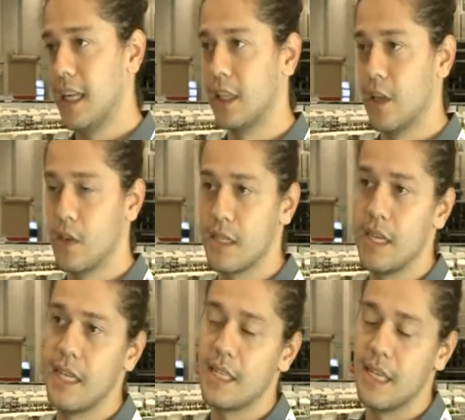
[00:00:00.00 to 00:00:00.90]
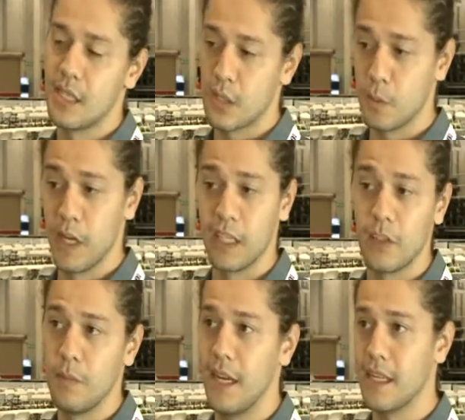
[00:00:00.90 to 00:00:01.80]
Entonces, estos
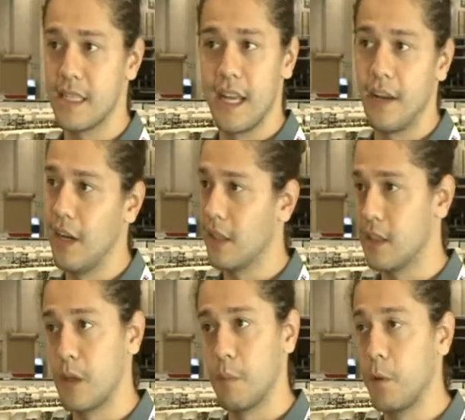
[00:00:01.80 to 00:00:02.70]
proyectos van a estar abiertos al